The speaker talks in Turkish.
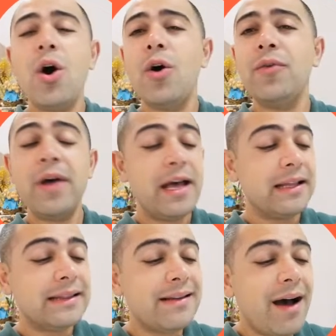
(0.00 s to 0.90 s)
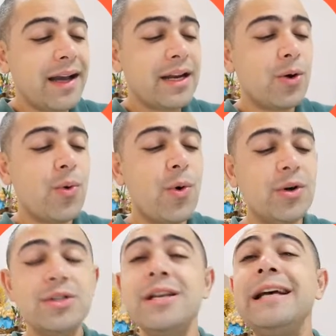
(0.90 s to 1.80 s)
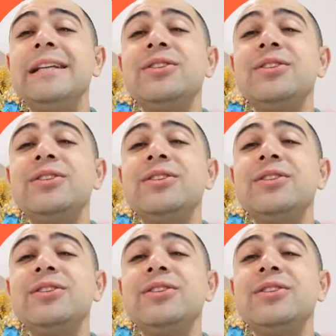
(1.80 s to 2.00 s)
of Dynacore's